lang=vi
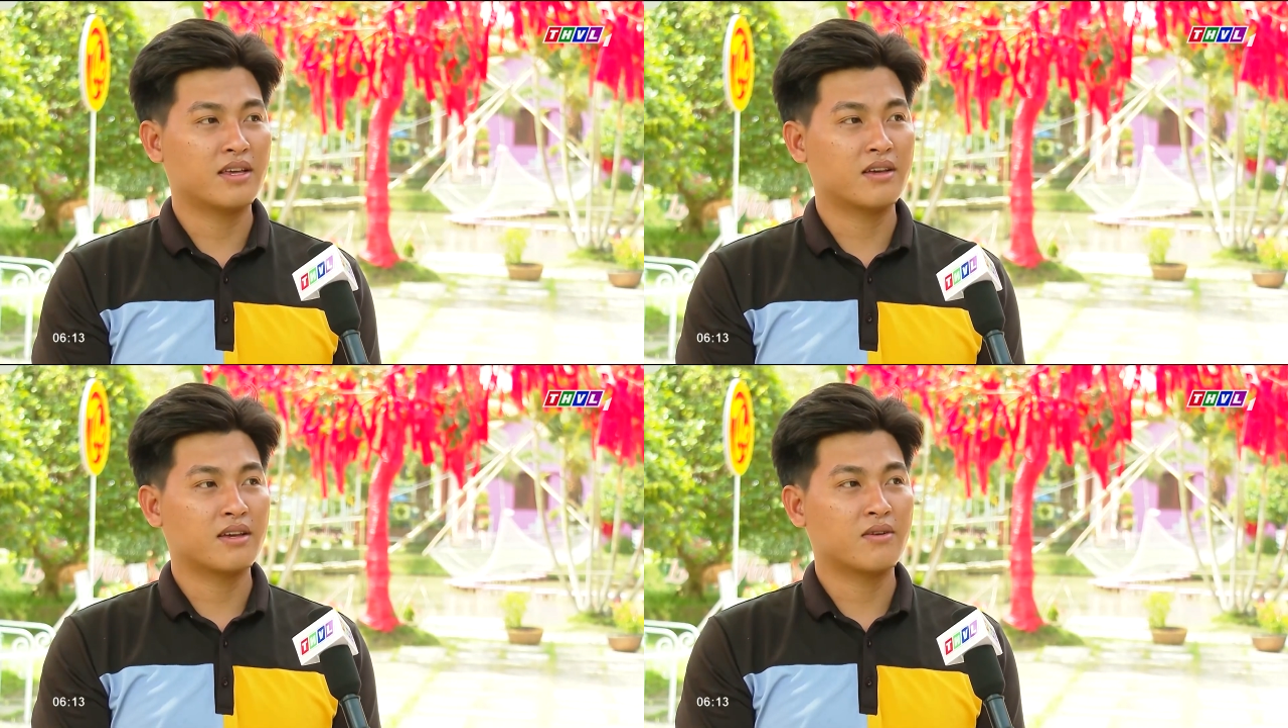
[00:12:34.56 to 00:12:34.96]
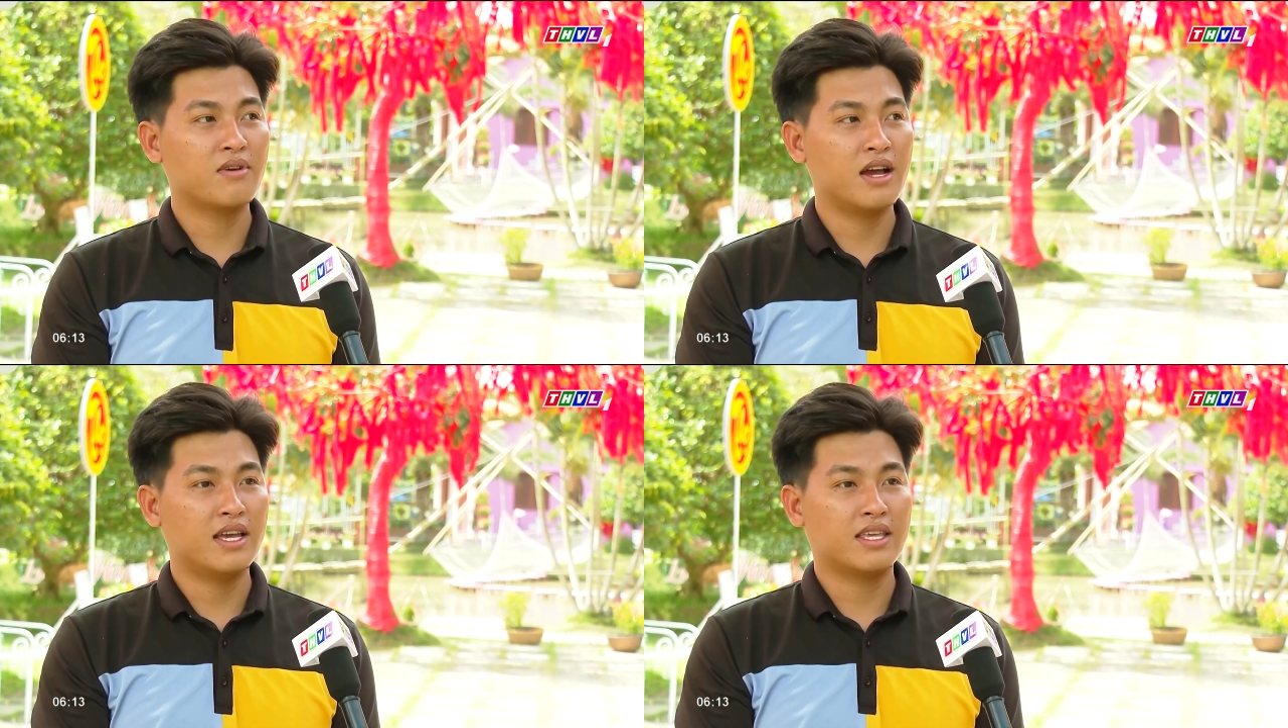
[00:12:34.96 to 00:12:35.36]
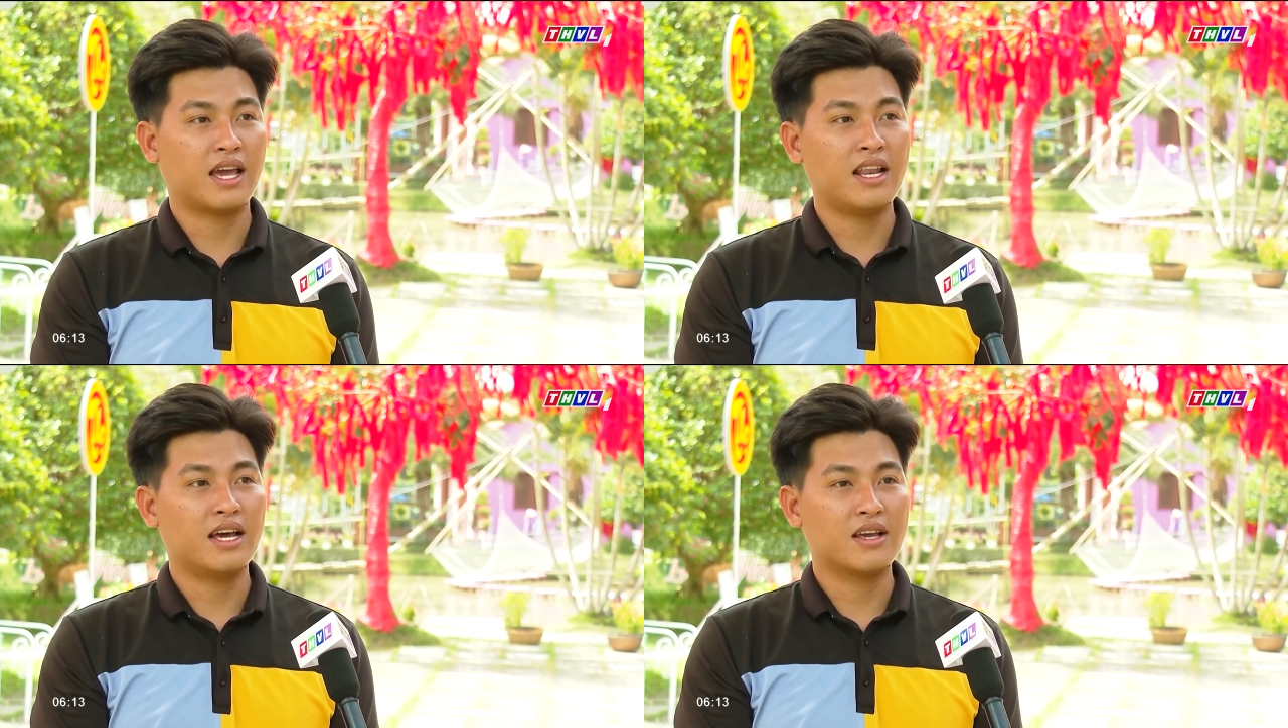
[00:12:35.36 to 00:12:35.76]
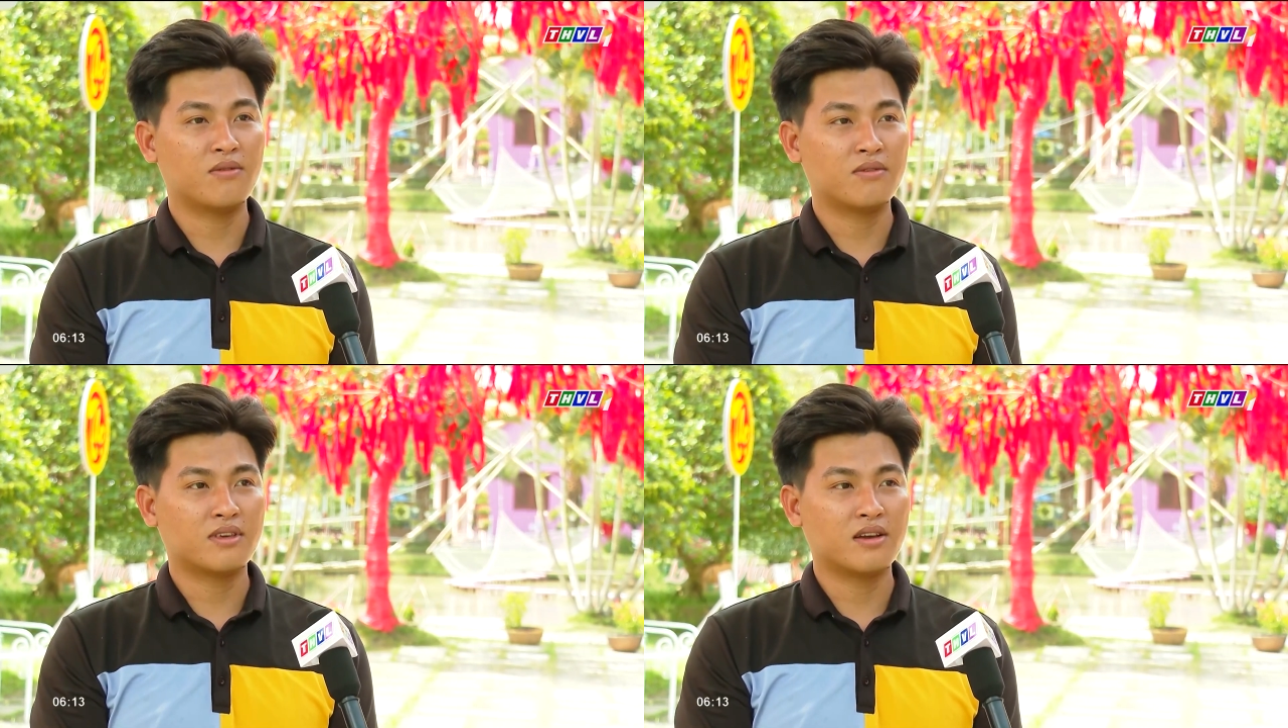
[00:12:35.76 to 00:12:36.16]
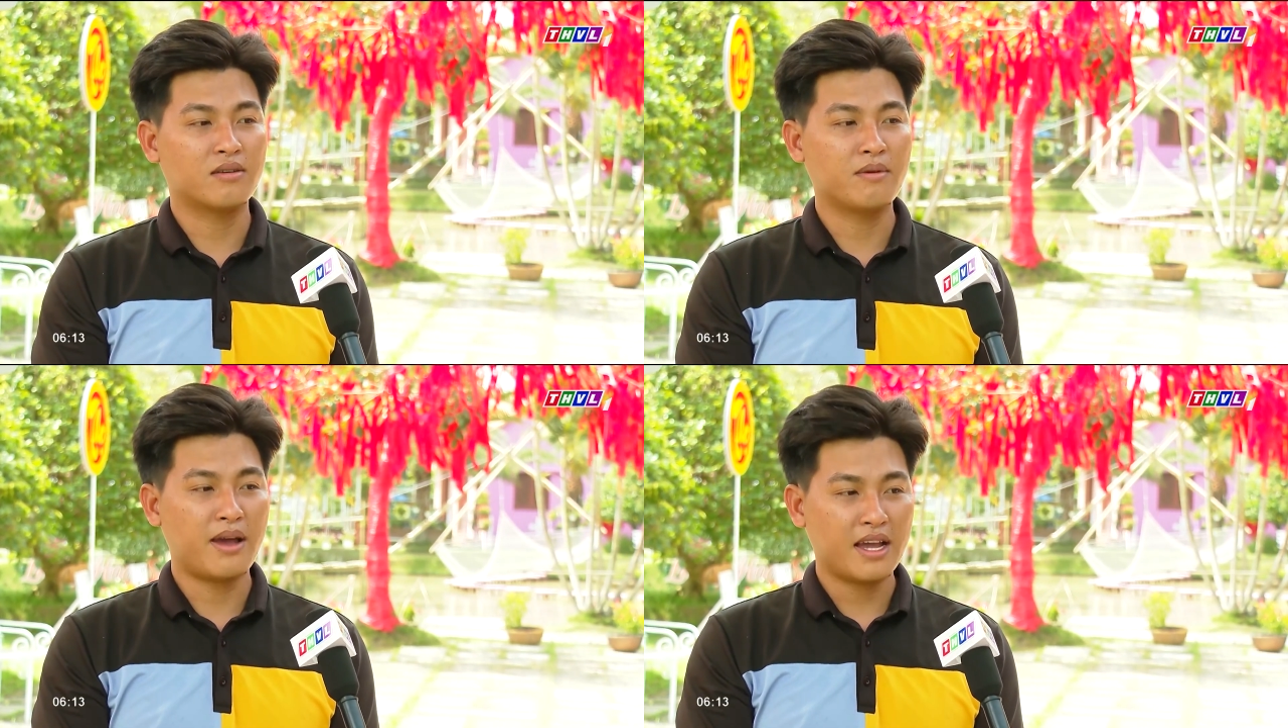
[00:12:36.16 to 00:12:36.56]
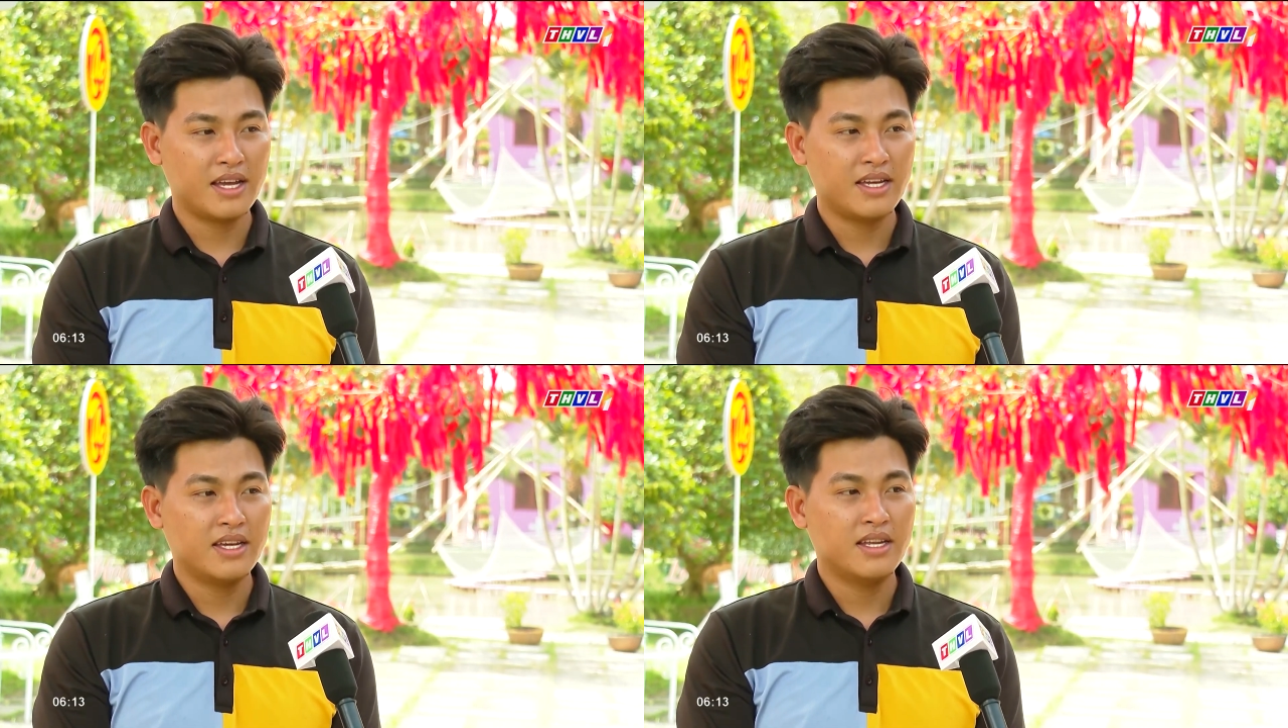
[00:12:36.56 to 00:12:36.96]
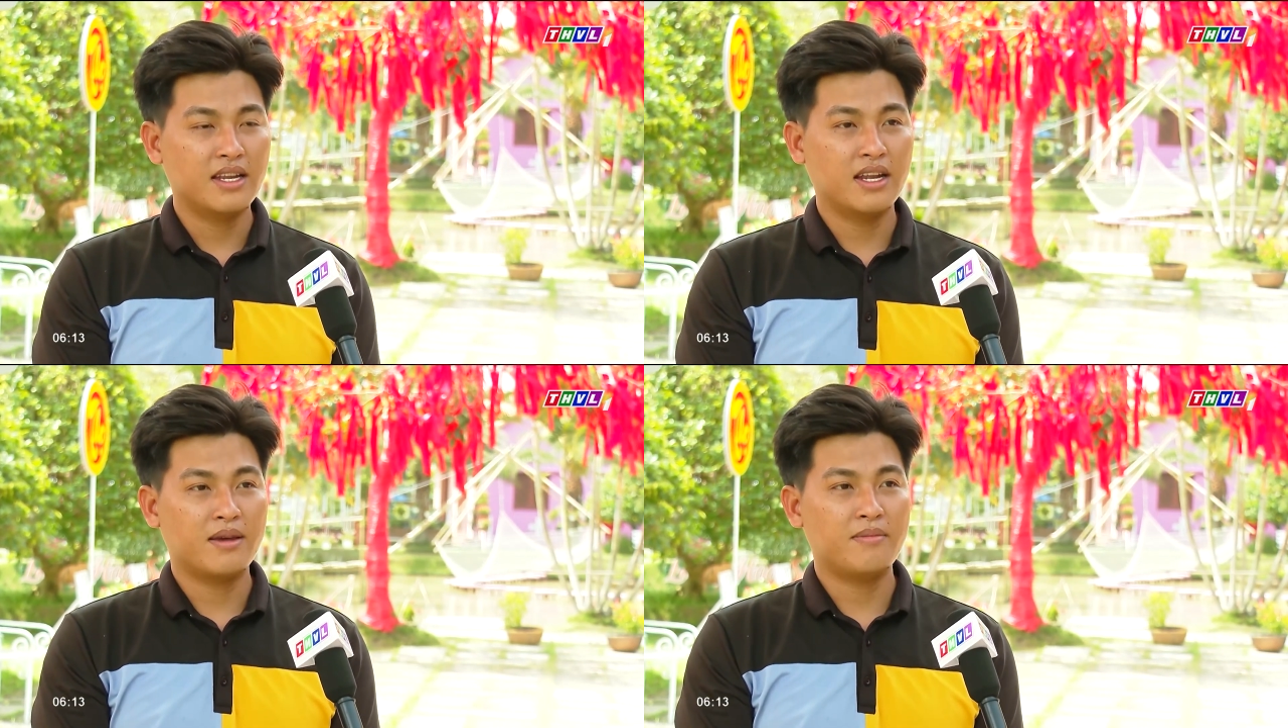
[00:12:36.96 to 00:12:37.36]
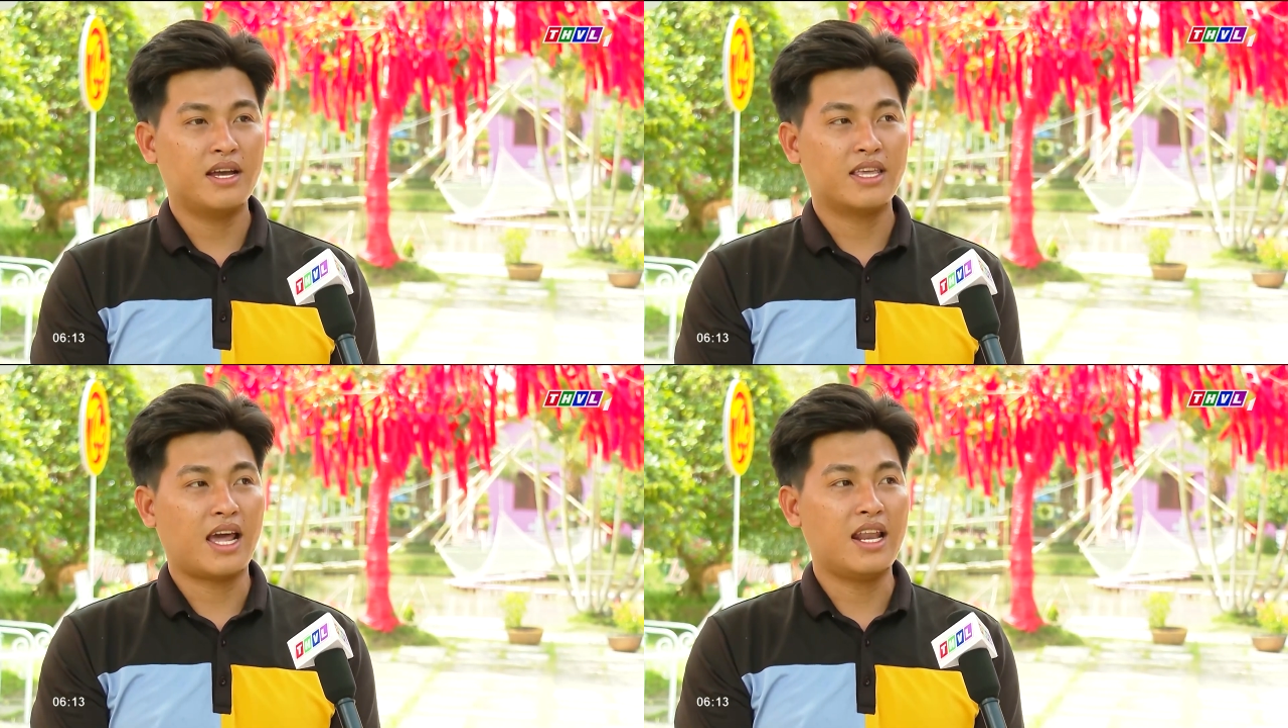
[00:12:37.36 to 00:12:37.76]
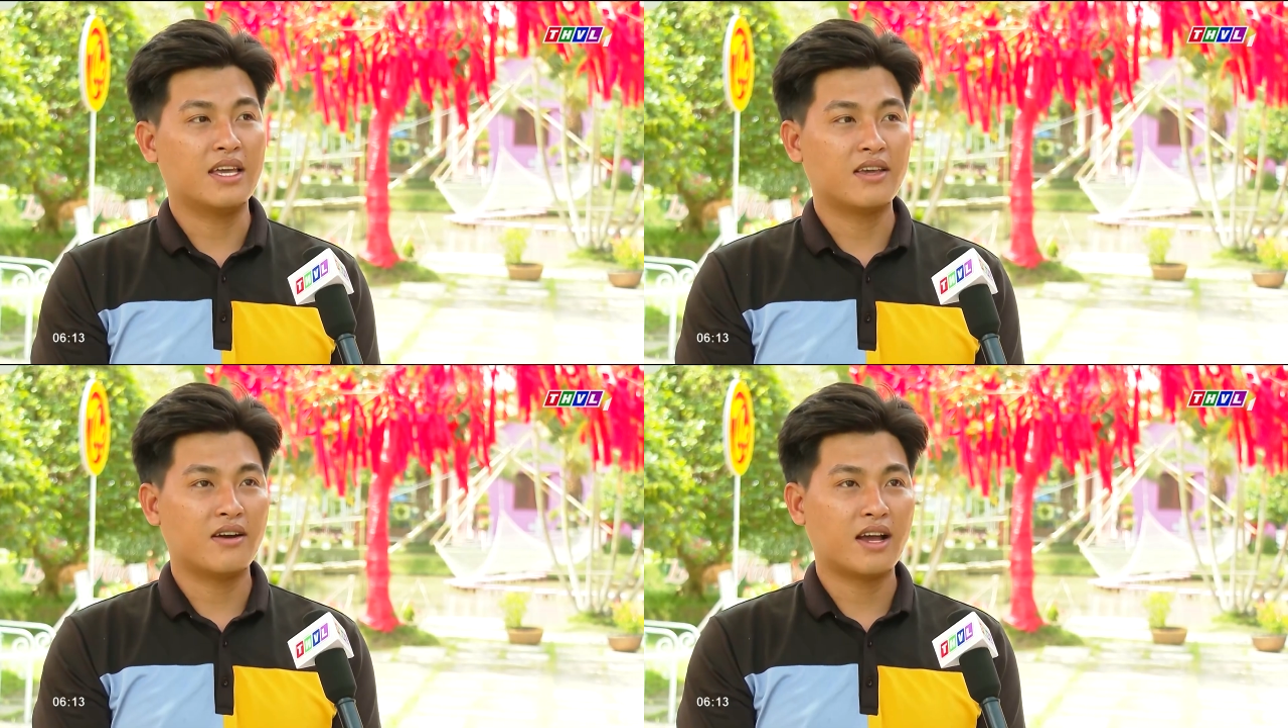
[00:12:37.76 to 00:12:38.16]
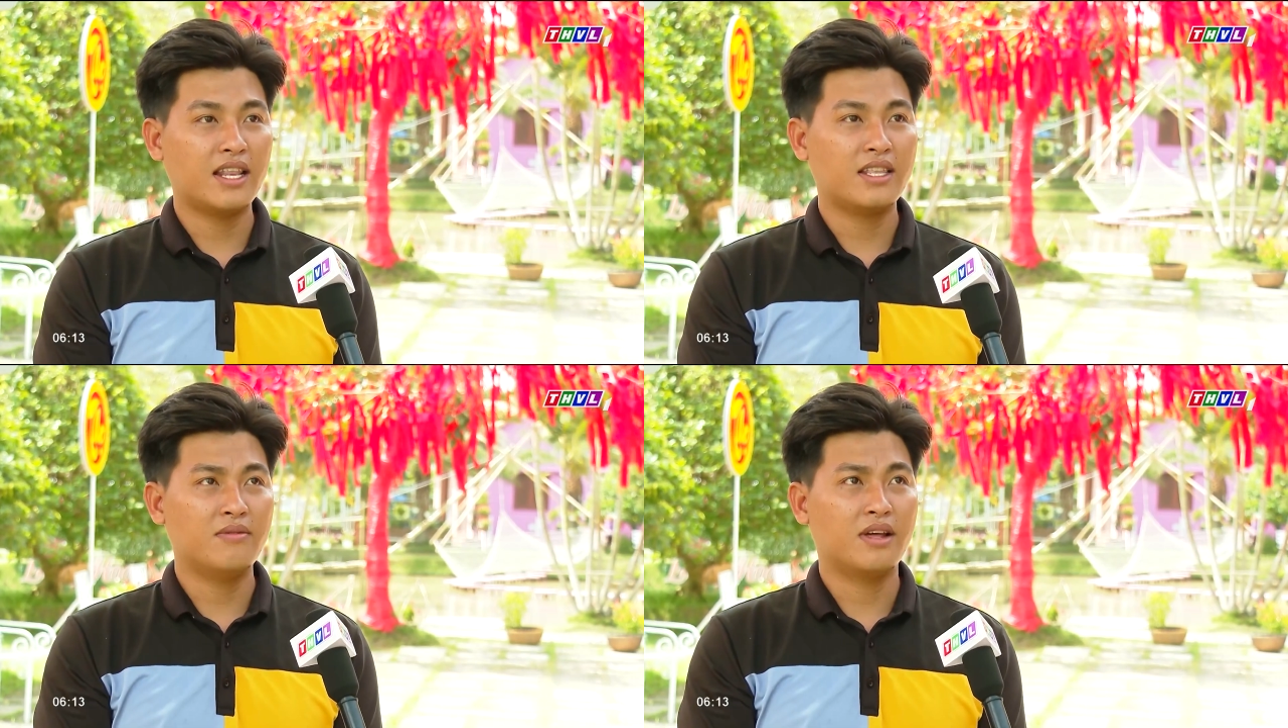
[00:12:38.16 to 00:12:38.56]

của rơi trả lại của, cho người bị mất nên em à, trả lại cho khách du lịch